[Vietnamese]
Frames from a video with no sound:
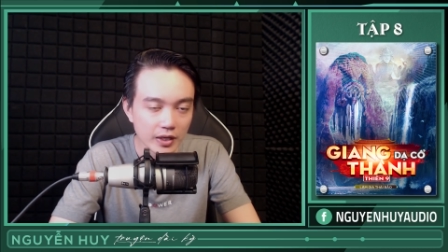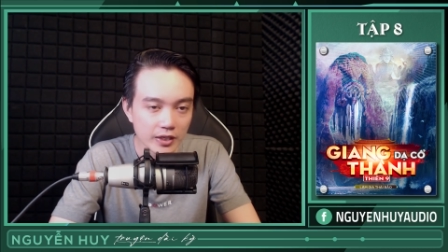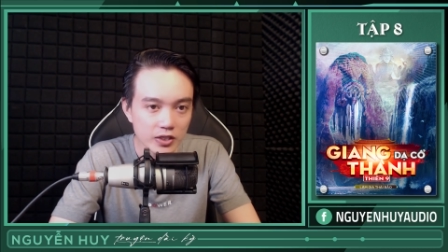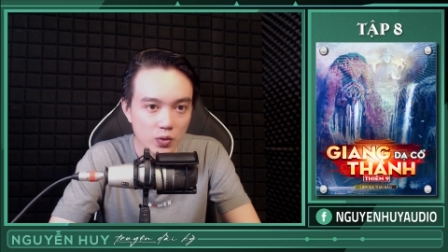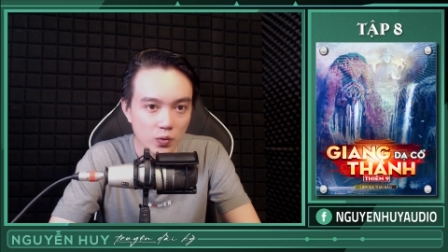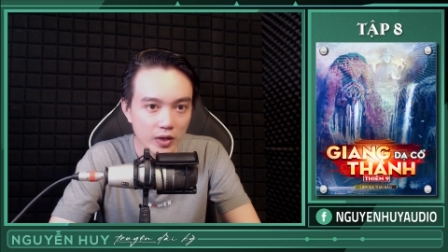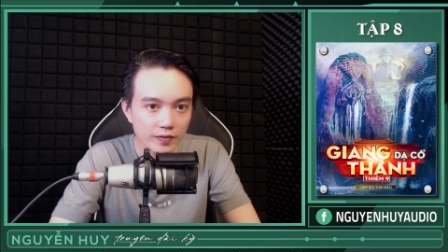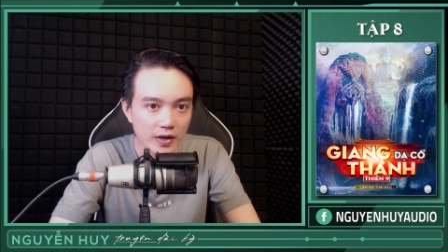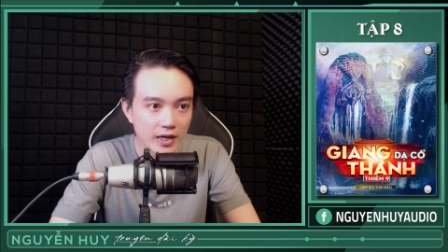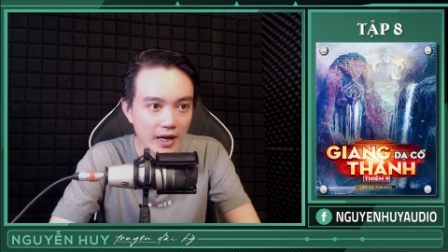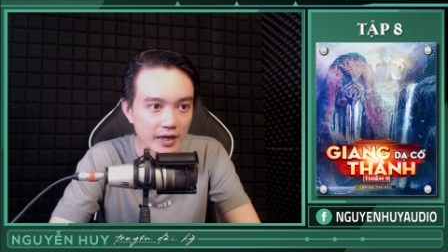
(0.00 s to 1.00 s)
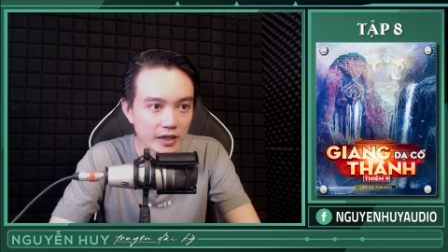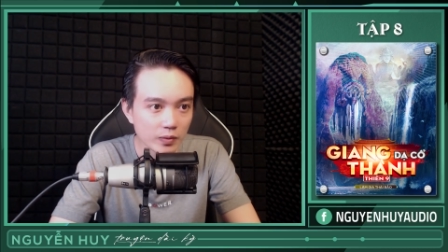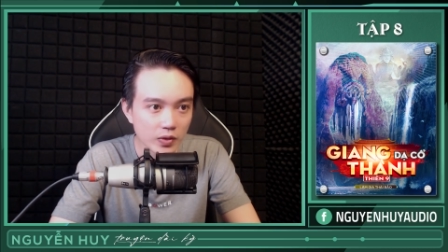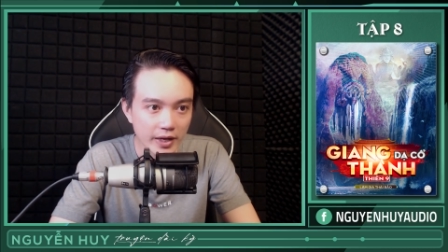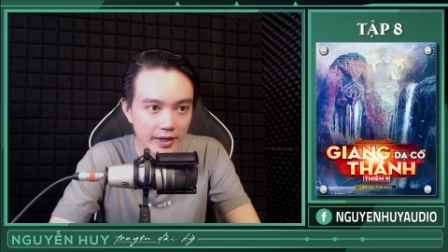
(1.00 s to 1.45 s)
Xung quanh vắng lặng,
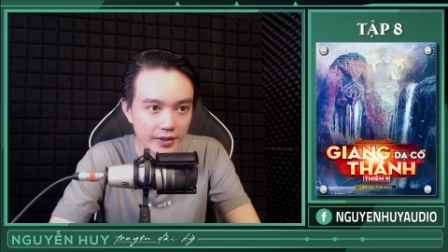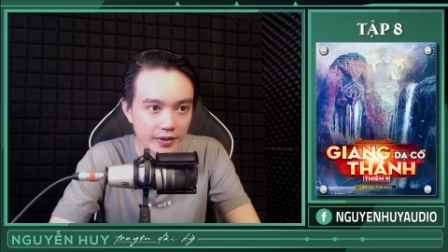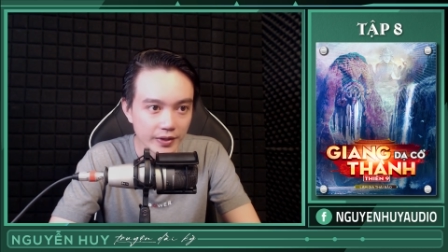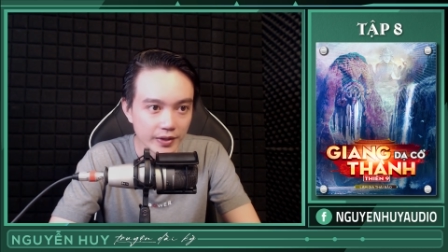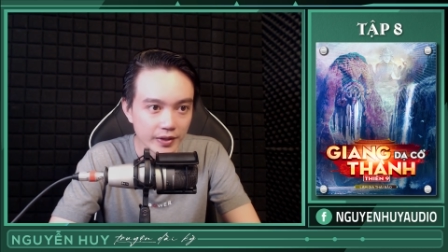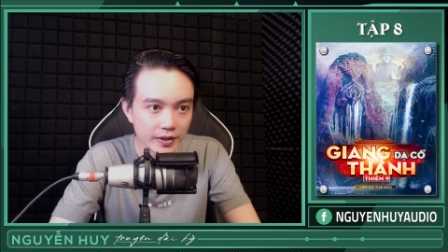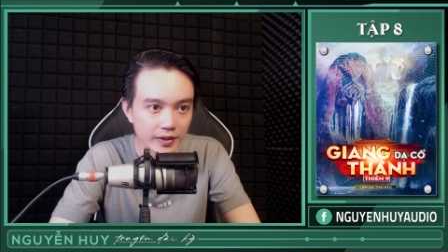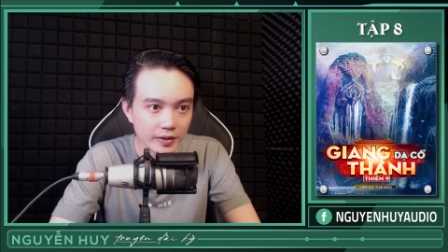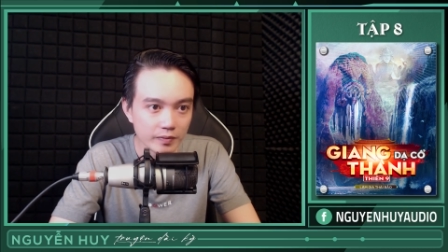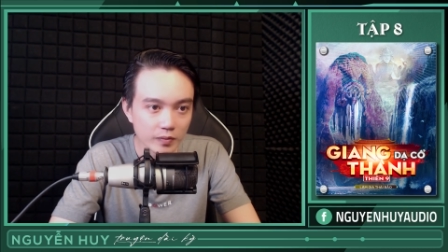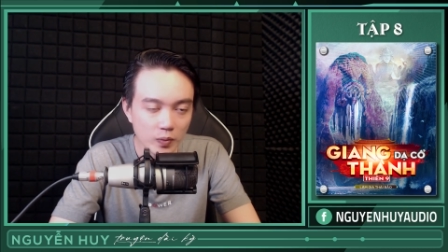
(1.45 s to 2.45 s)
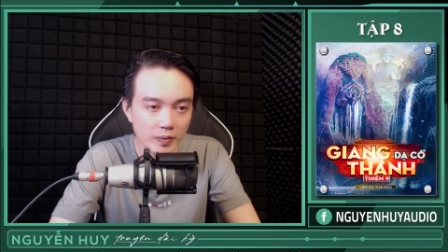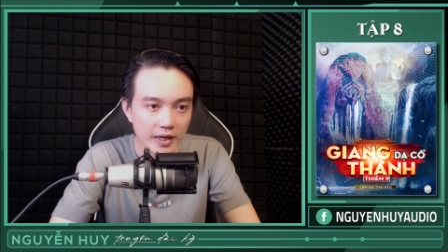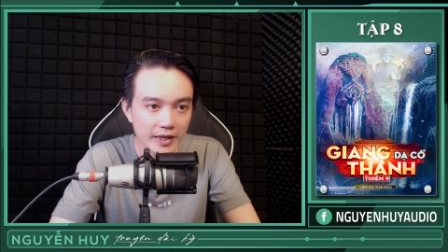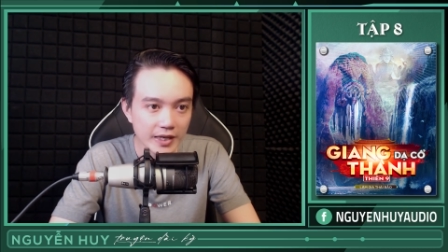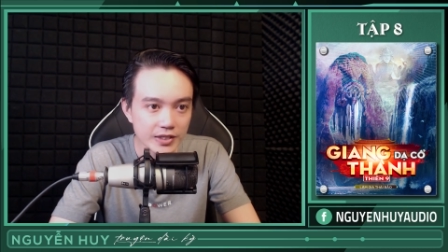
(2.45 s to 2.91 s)
không có đèn đường, bốn
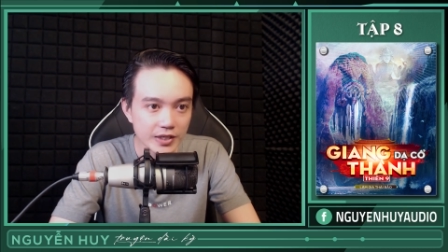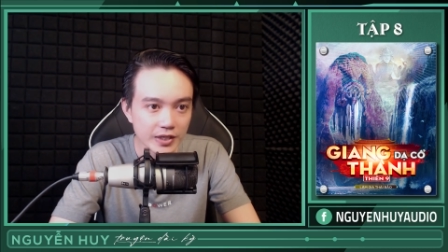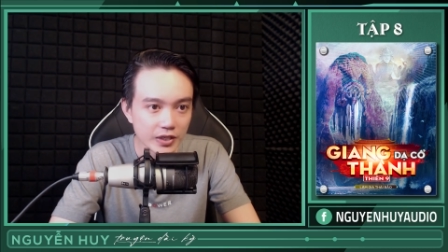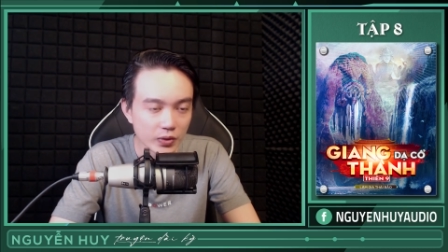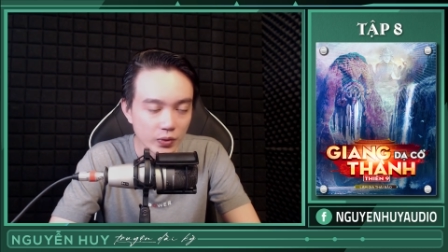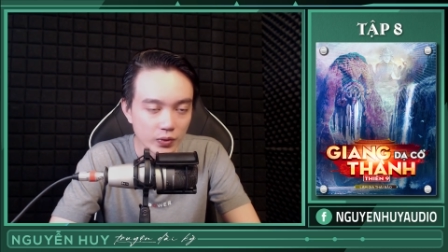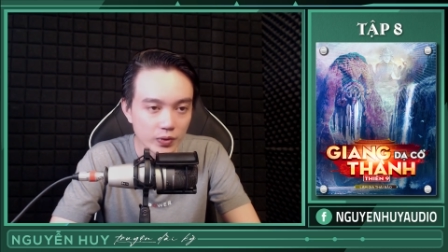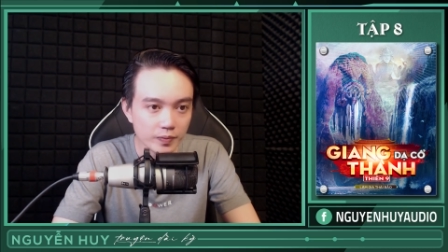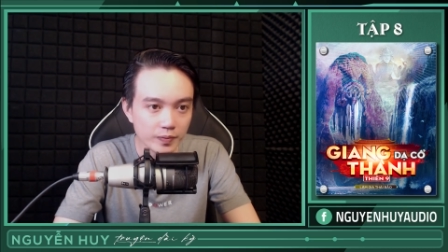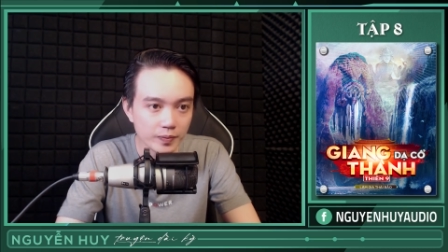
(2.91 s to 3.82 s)
bề đen xị như hũ nút.